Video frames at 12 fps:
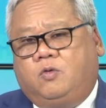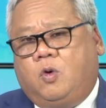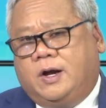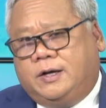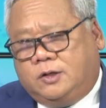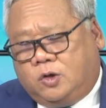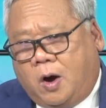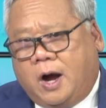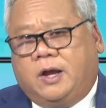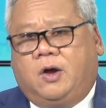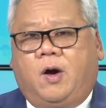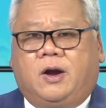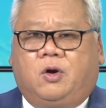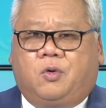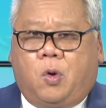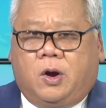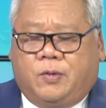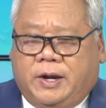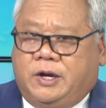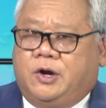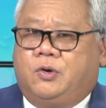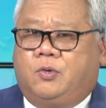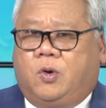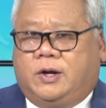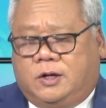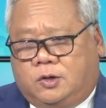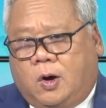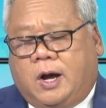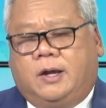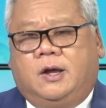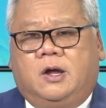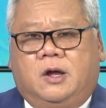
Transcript: qua điện thoại, hoặc là qua radio, qua điện thoại,